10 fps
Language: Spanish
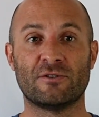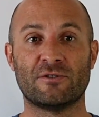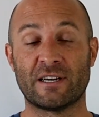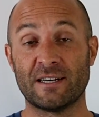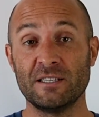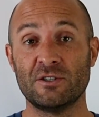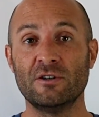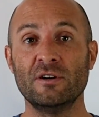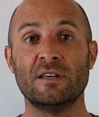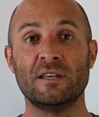o
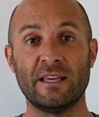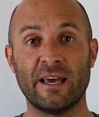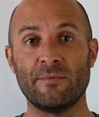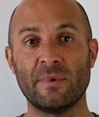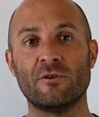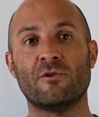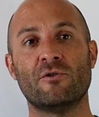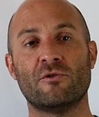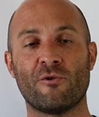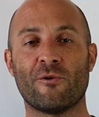ejercicio y gaming
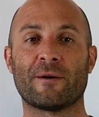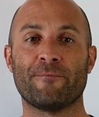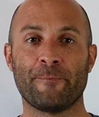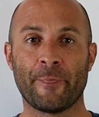o jugar